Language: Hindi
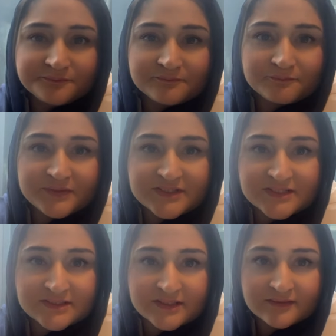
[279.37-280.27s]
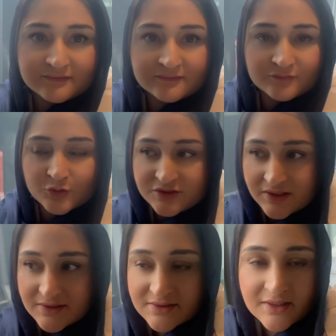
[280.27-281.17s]
पीछे से वो
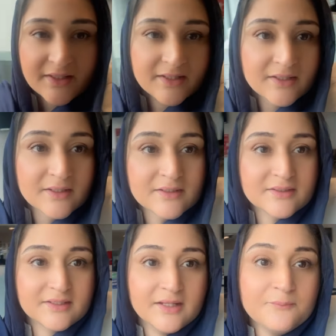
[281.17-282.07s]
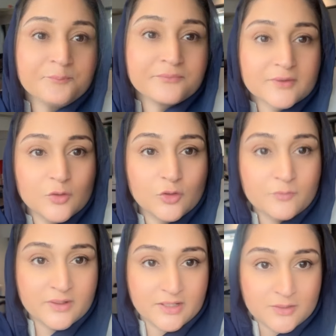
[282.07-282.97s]
जहाज़ जा रहे हैं ठीक है और
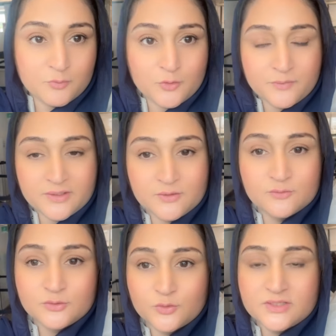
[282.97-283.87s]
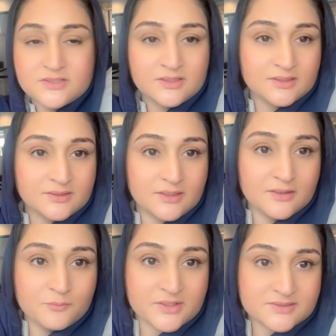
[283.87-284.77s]
मैं एयरपोर्ट पे आई हूँ तो इन ताला
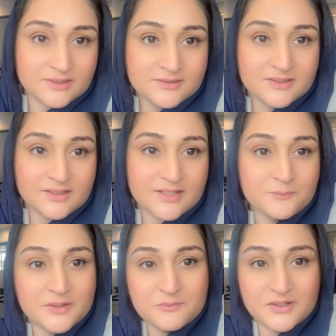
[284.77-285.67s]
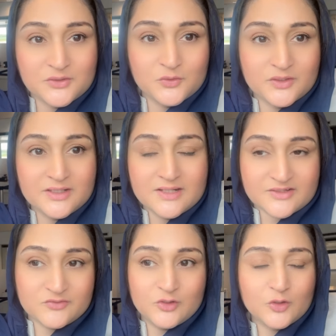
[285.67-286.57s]
पाकिस्तान जाके फिर बात होगी
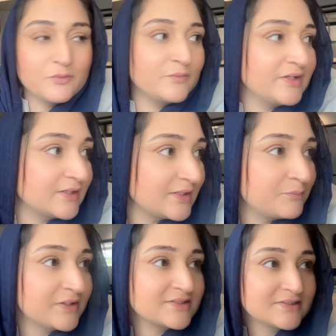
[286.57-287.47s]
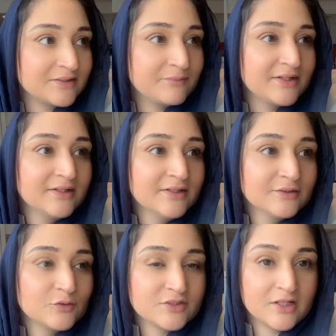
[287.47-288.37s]
नेक्स्ट व्लॉग में मिलेंगे पाकिस्तान में
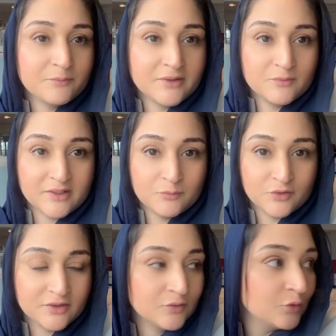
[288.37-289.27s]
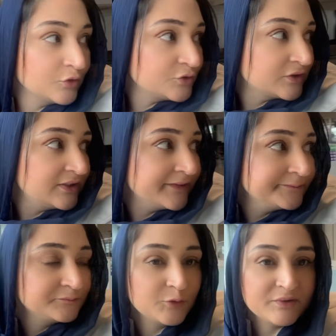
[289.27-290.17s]
तो यहाँ पे हमारी बोर्डिंग हो चुकी है
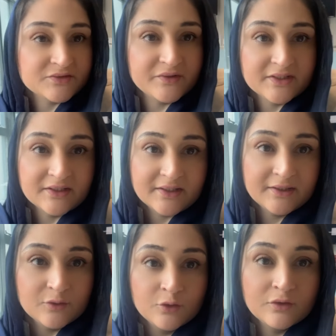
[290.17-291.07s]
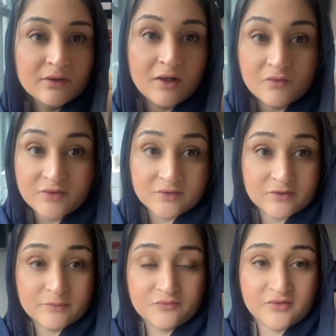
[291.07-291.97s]
तो बस वेट कर रहे हैं और हाफ एन
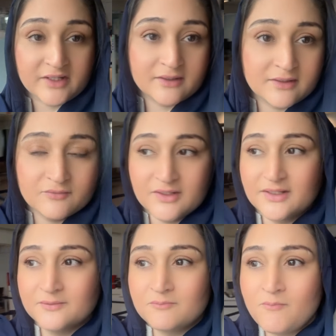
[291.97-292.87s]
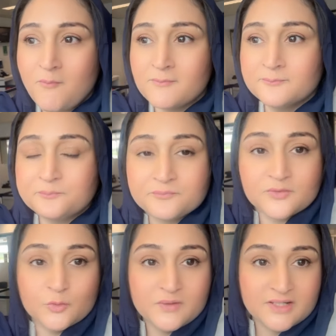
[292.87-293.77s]
आवर में फ्लाई करने वाले हैं
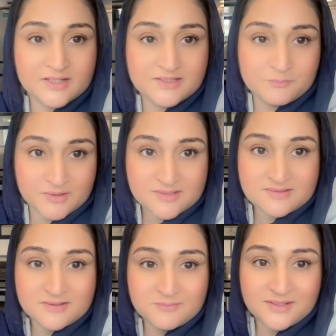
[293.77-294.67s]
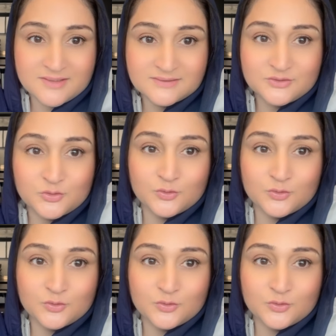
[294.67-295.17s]
तो मिलेंगे जी पाकिस्तान में तो